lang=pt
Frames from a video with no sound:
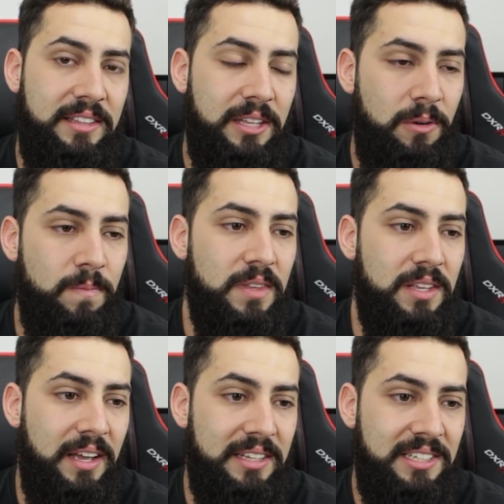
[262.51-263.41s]
Então,
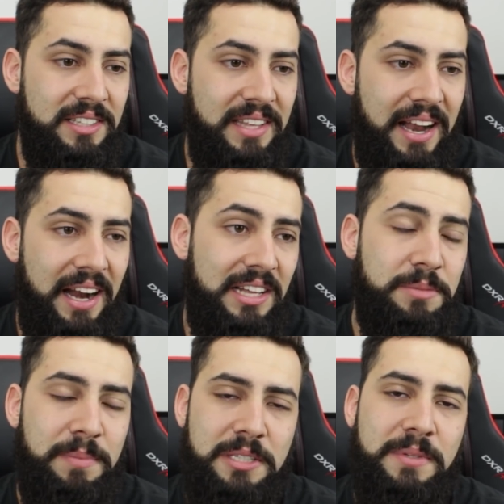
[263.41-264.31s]
é, se ele der
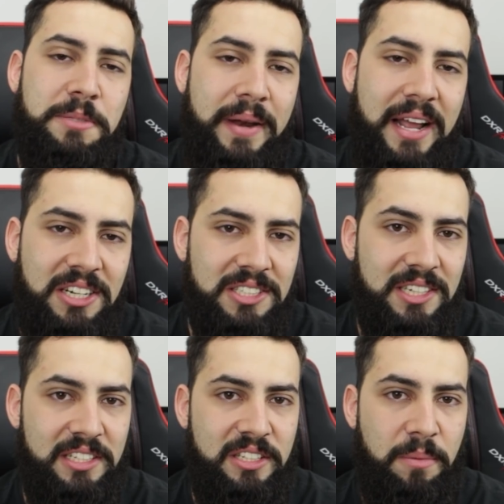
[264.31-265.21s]
as mesmas brechas
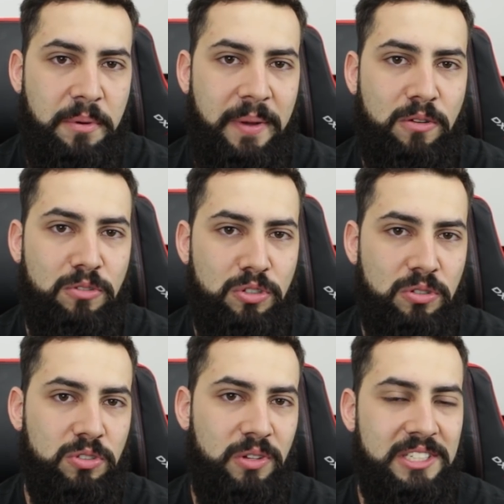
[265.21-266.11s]
que ele deu para o Michael
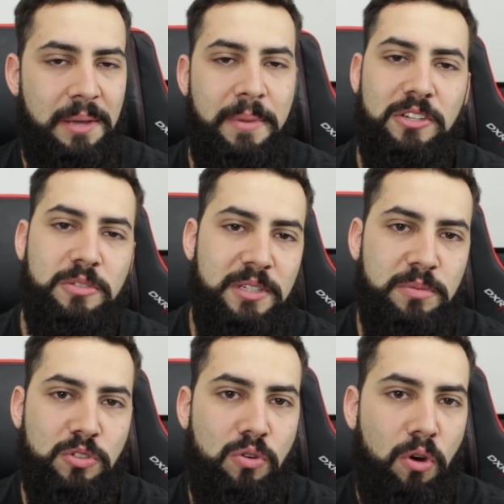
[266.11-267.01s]
Johnson, receber os
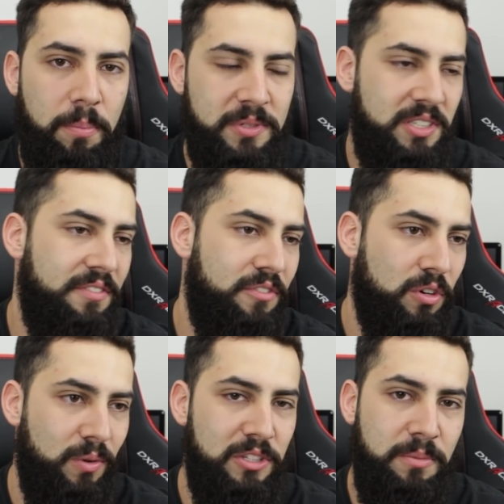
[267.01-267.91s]
mesmos golpes, se
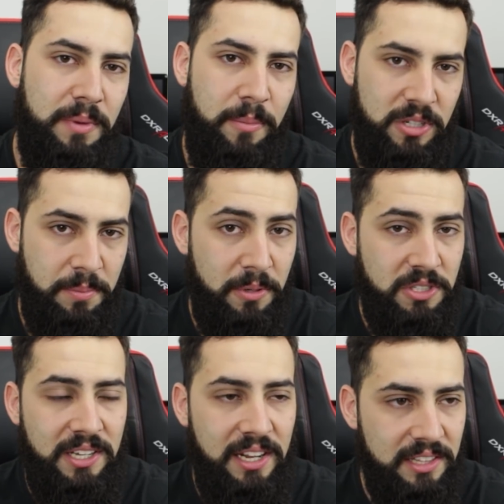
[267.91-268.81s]
for com o Edson Barbosa,
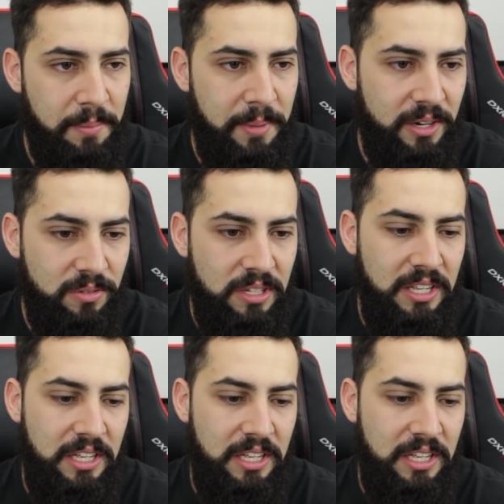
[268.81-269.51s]
pode ser que ele também não não,